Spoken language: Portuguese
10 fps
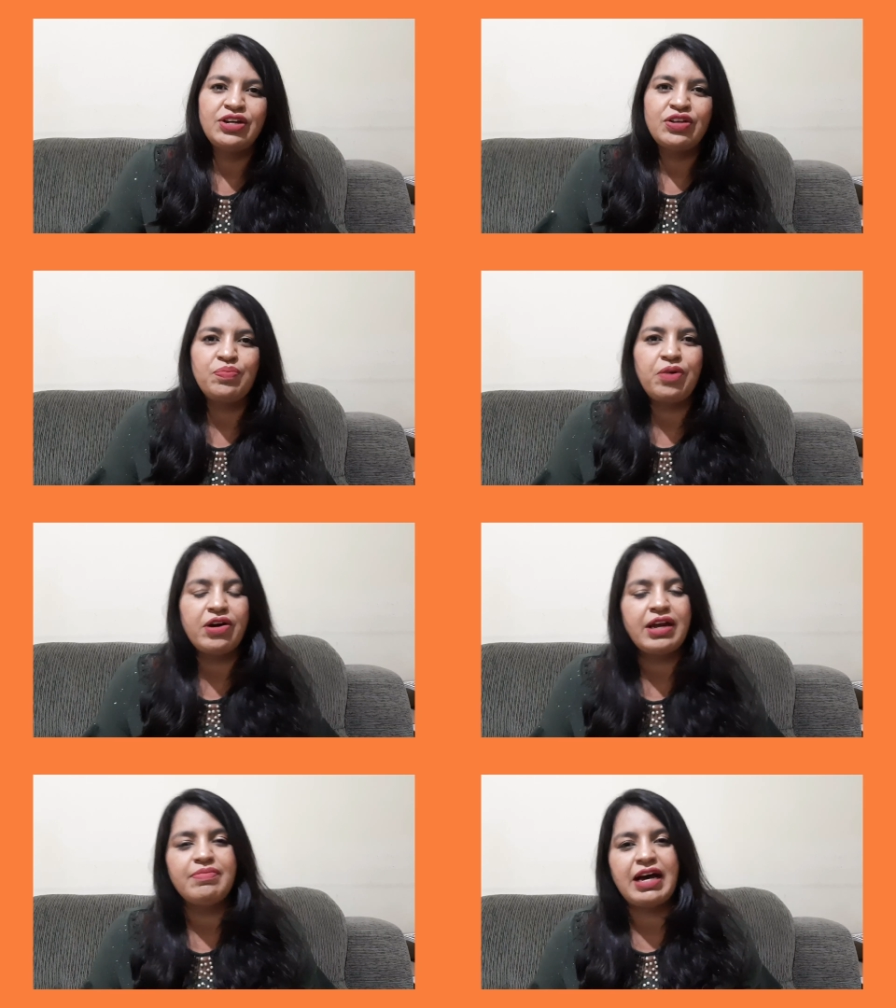do
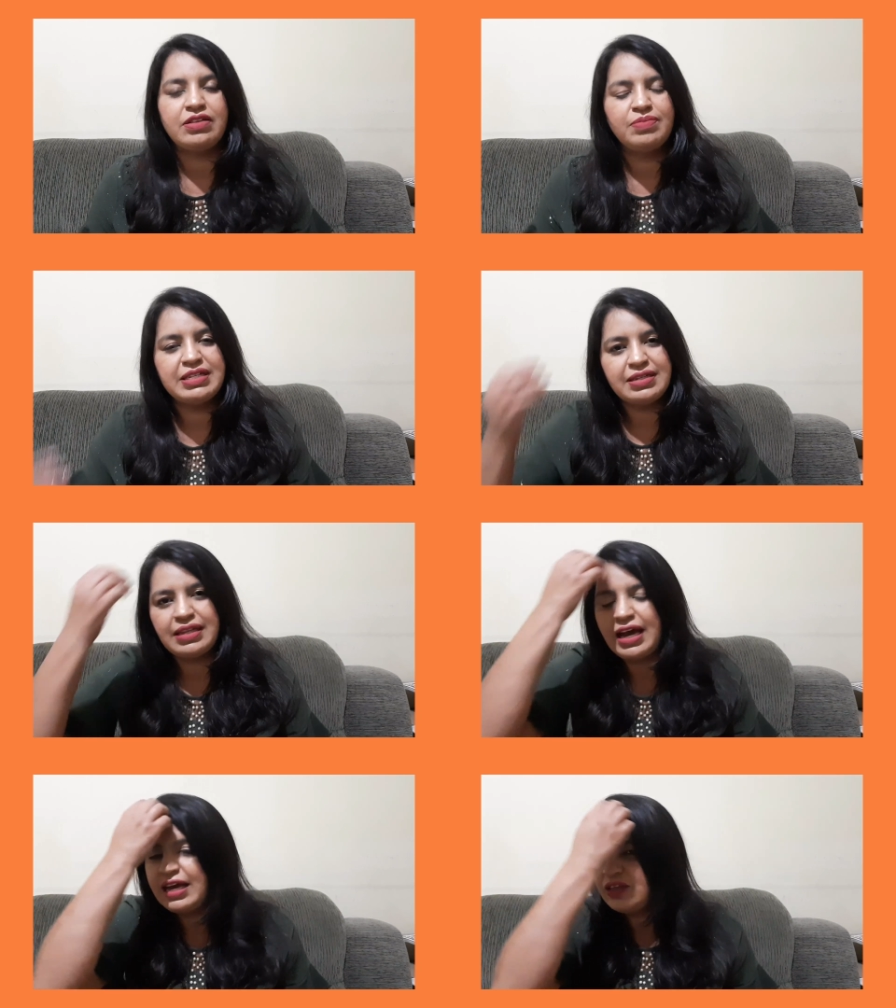programado, mas
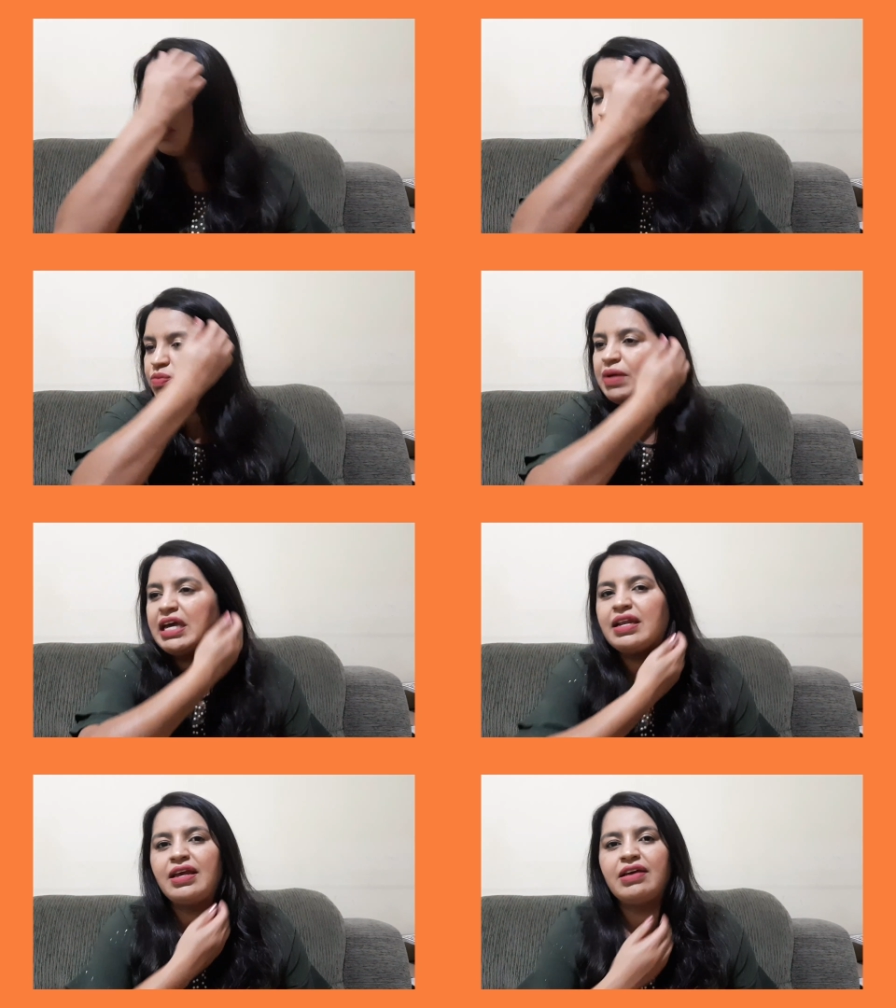até aí tudo
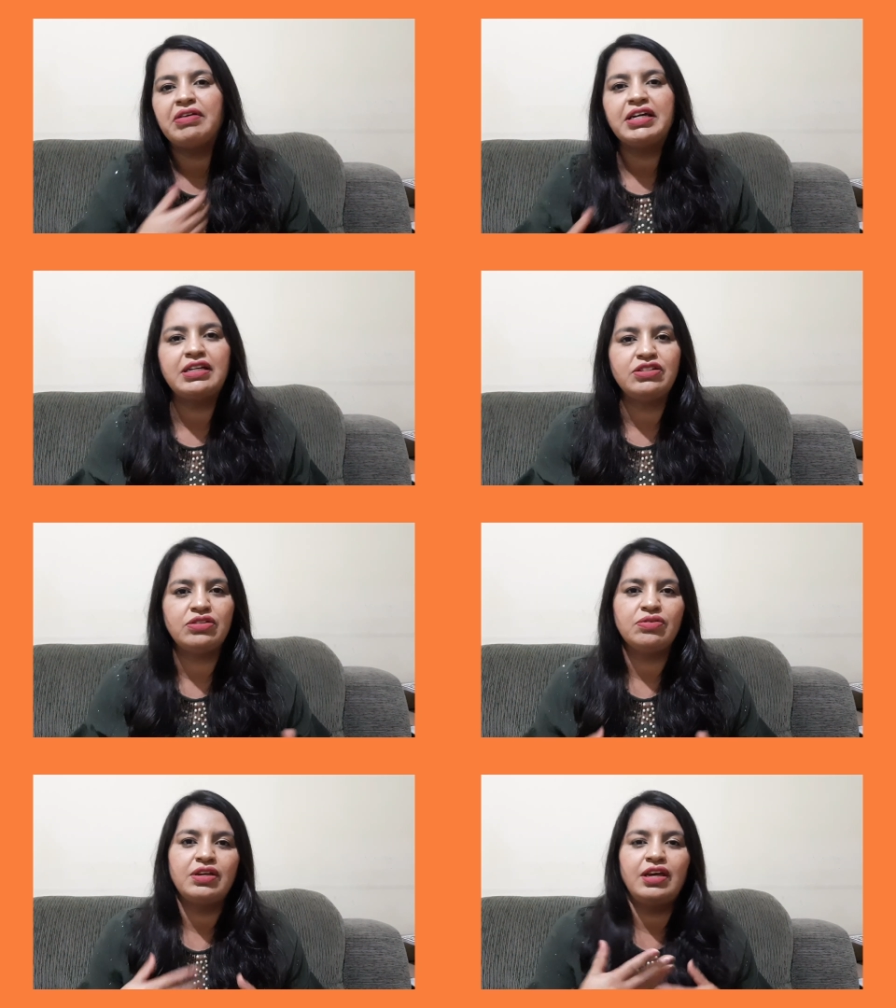bem, né? Eu
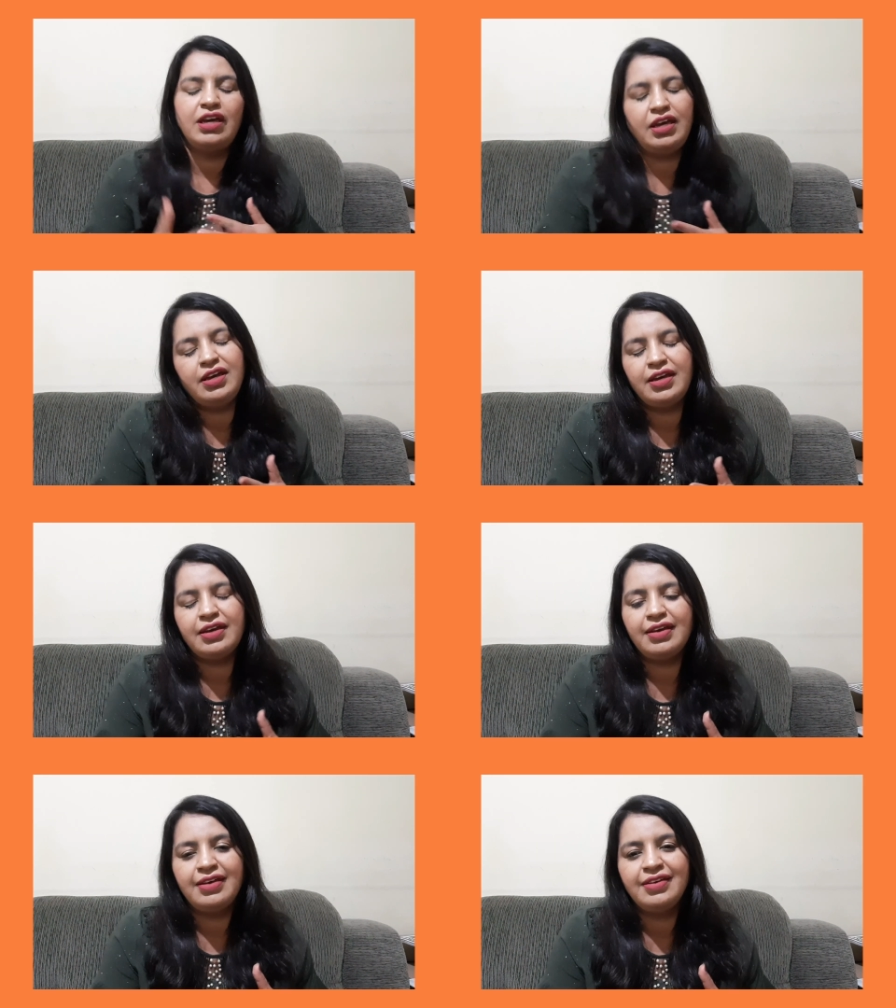acredito
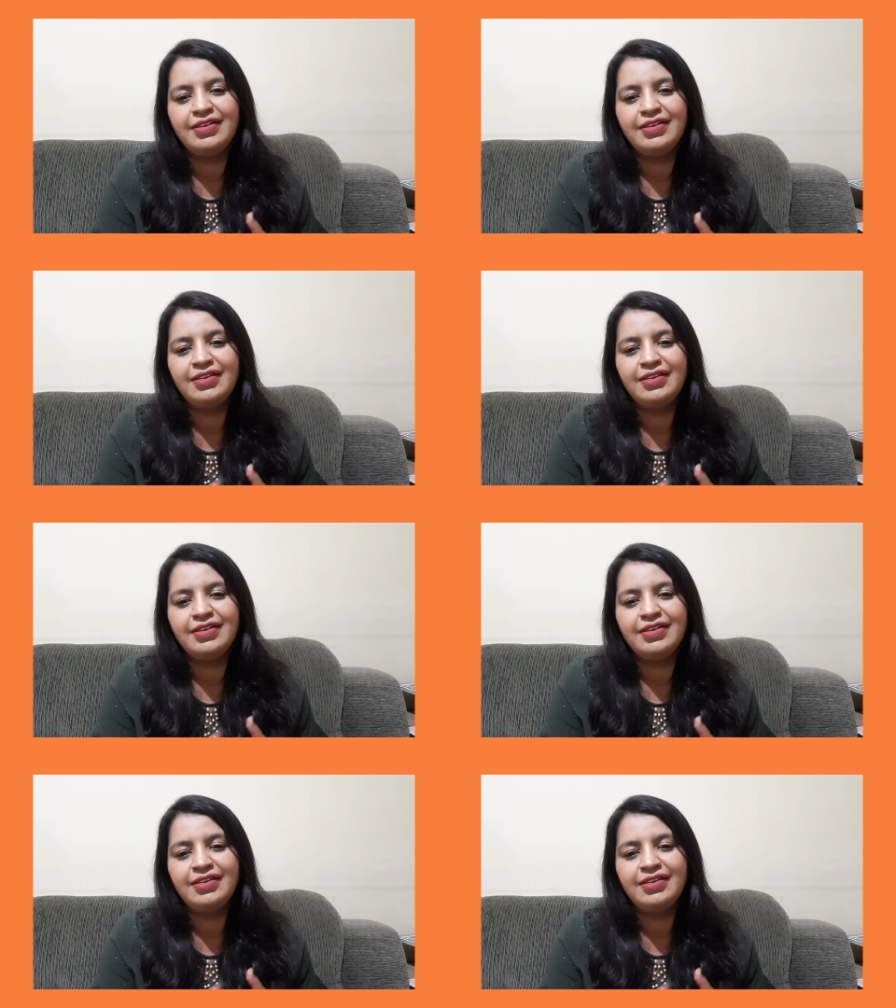que